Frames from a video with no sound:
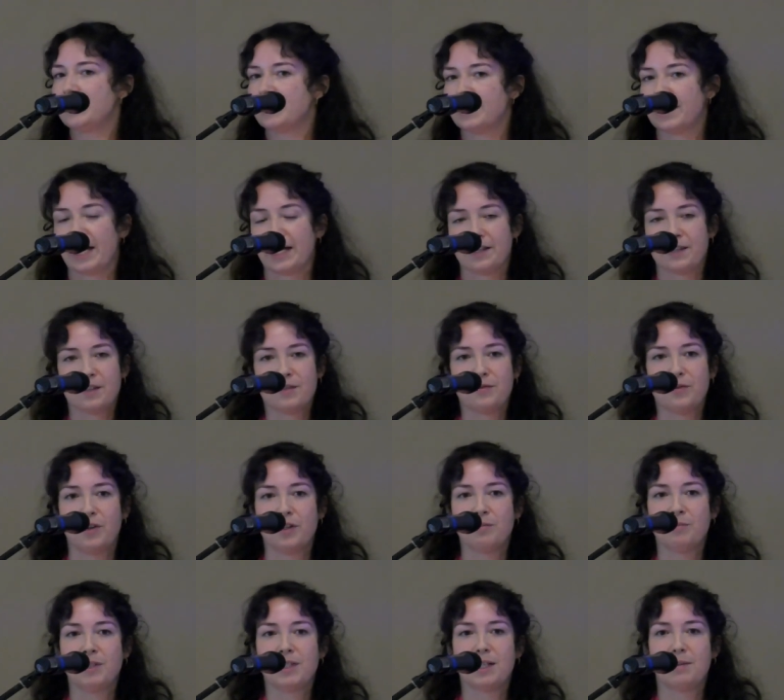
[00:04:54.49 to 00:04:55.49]
Ganz
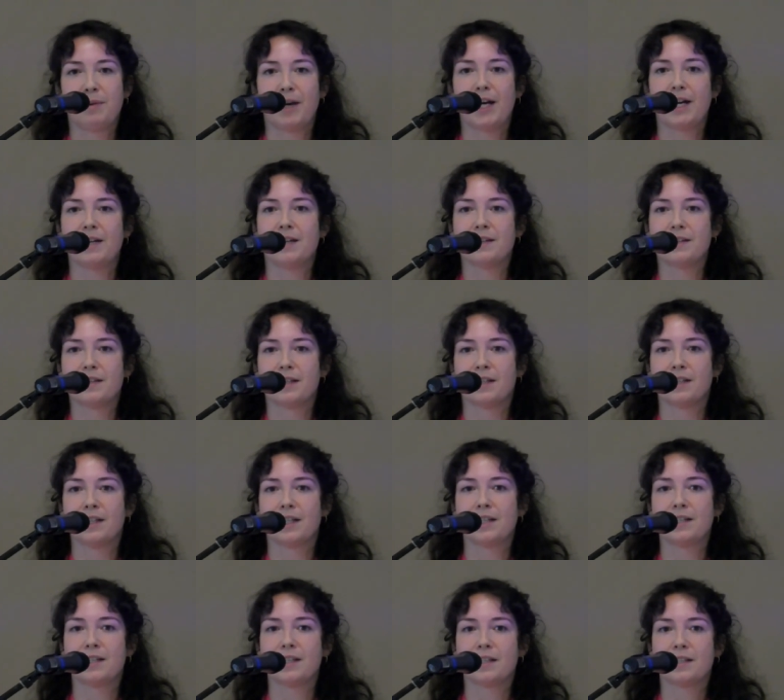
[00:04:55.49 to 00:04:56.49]
vorne mit dabei ist eine
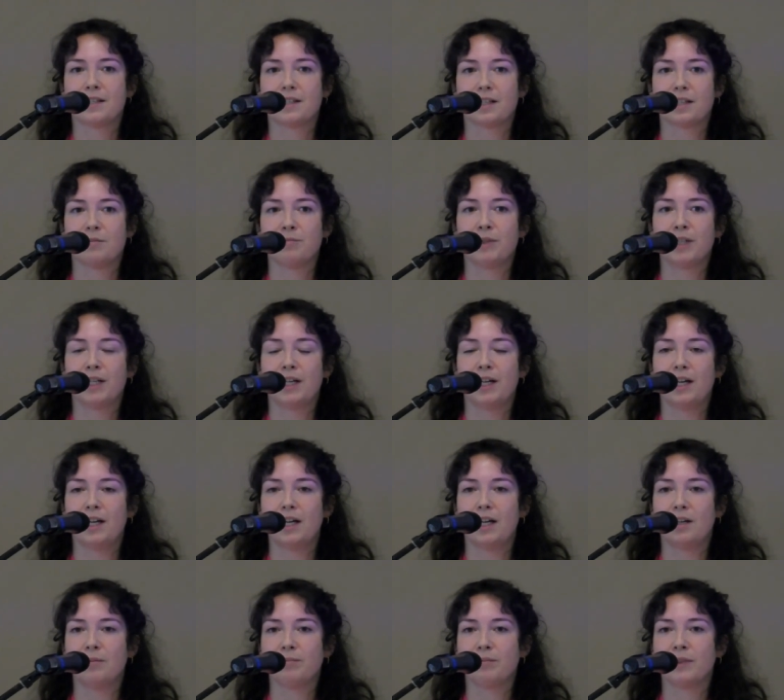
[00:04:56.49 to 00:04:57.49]
rechtsextreme
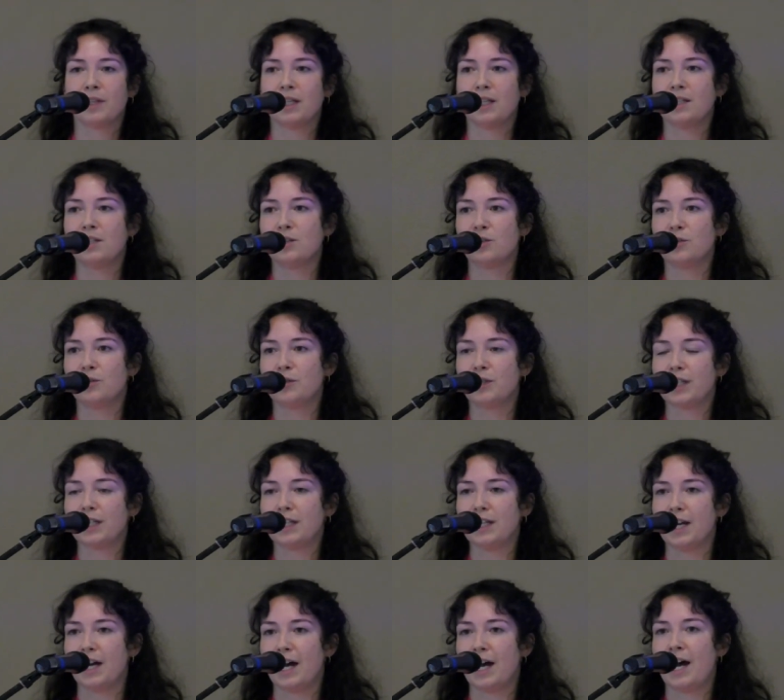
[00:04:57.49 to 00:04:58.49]
ähm,
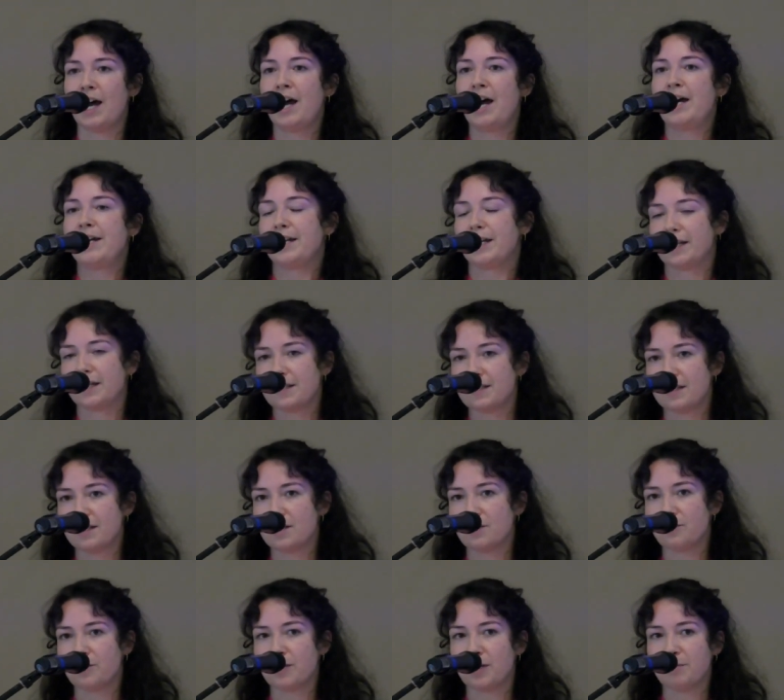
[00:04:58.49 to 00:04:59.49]
Ideologie, der
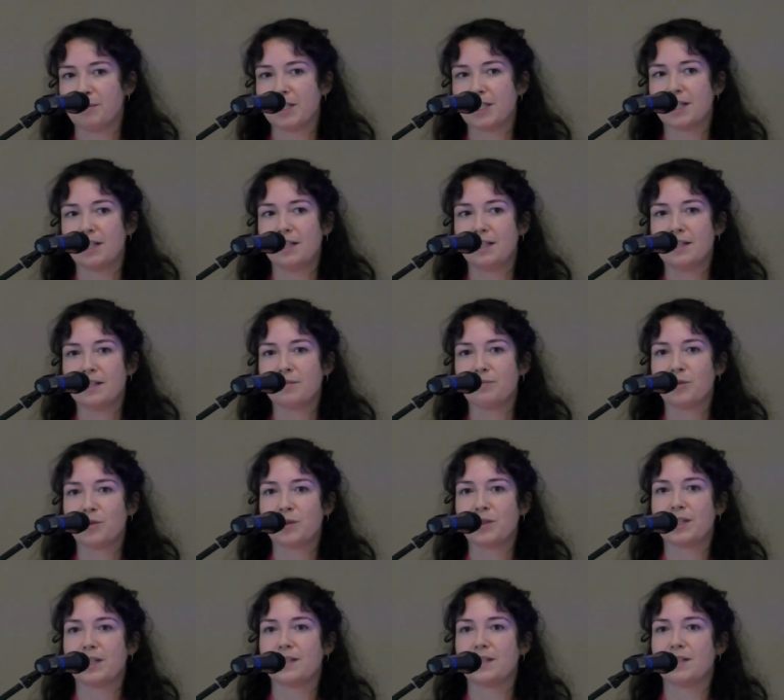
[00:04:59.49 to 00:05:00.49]
christliche
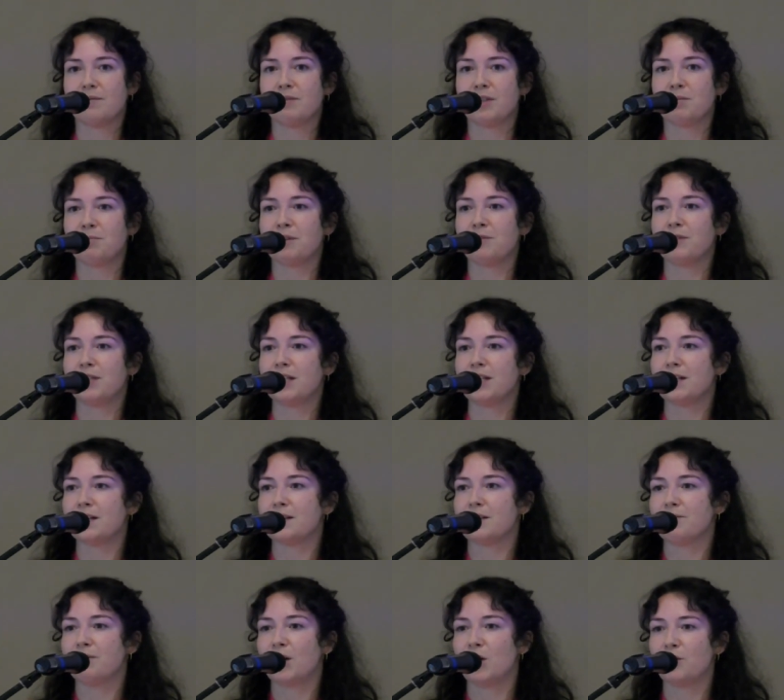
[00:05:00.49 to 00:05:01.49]
Fundamentalismus, das sehen wir immer wieder, das
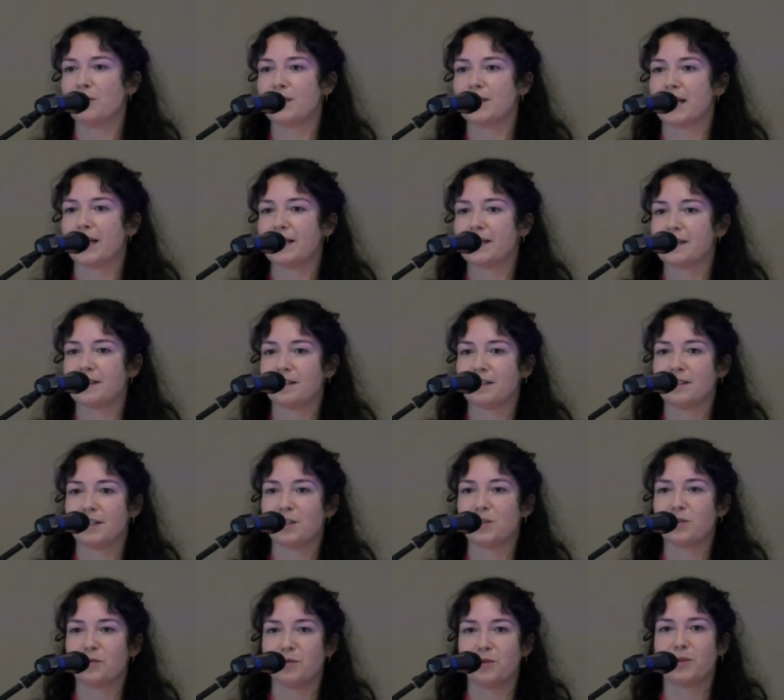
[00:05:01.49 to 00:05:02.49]
sehen wir auch in Sachsen.
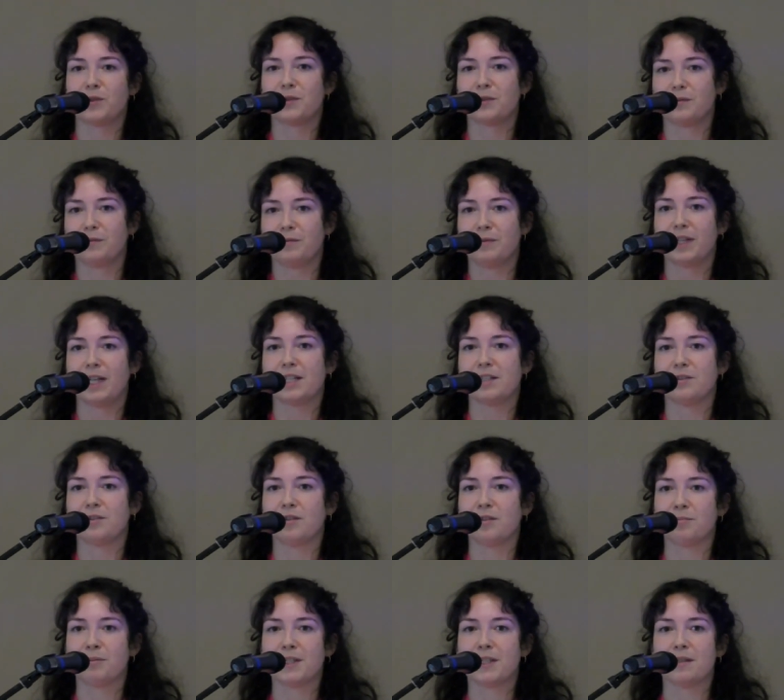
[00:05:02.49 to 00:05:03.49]
Dazu wird es gleich auch
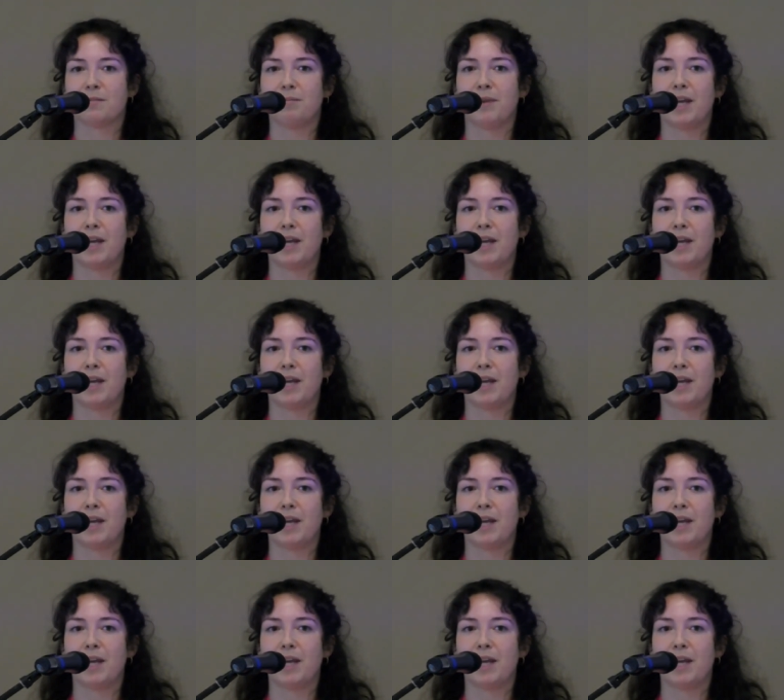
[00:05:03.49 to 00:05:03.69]
noch ein bisschen